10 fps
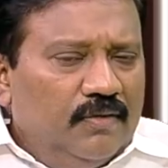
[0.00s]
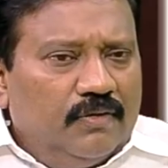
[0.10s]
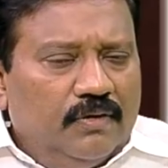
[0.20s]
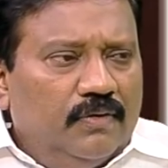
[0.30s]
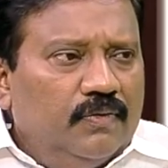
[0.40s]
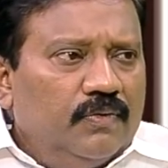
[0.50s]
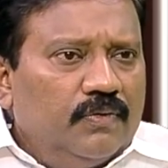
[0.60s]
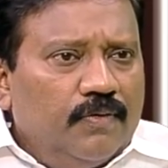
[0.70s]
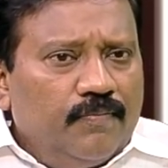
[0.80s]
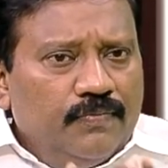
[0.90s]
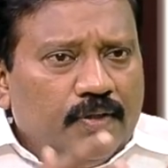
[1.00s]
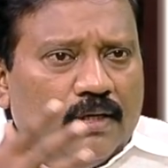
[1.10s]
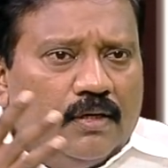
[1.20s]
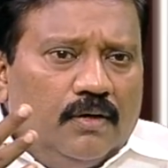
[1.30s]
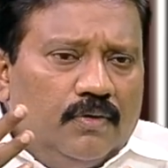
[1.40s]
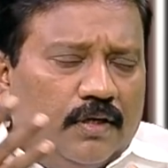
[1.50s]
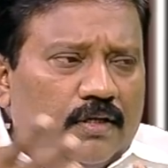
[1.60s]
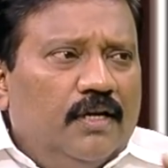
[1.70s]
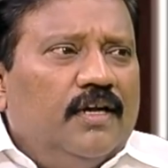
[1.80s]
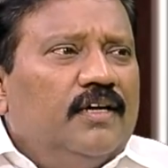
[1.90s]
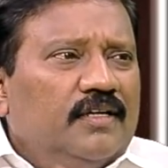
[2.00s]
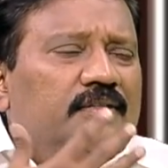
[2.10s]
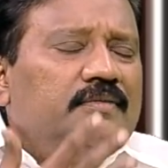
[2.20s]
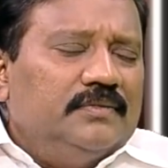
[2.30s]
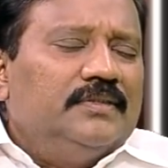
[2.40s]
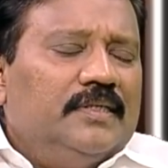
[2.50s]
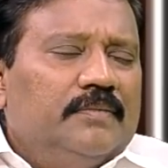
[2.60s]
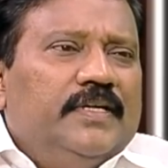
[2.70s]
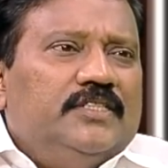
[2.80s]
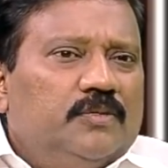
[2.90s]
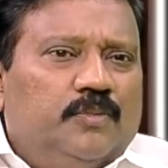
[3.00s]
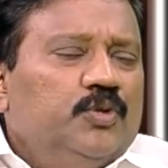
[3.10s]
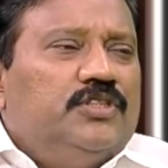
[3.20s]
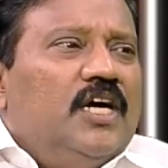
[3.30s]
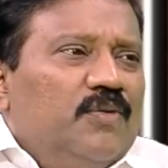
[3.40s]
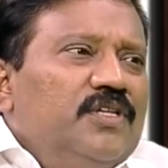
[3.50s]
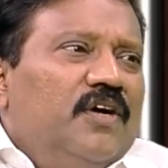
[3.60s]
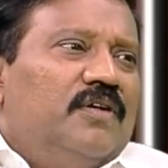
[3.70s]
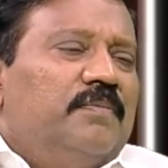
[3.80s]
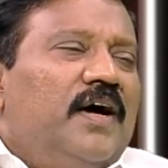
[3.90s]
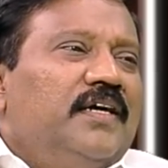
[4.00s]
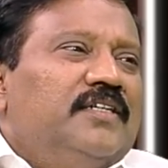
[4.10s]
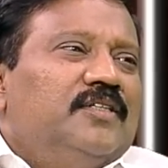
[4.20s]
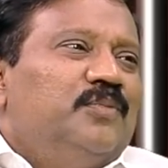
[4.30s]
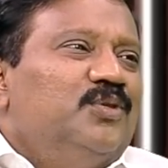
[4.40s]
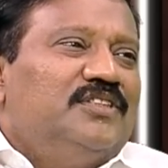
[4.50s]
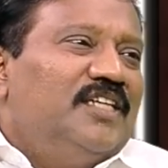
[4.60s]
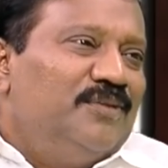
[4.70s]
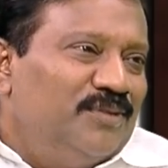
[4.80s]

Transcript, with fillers: ஒரு ரெகுலராக பேசுகிறோம் புதுசாக ஒன்றும் அவரை பார்க்குறது புதுசாக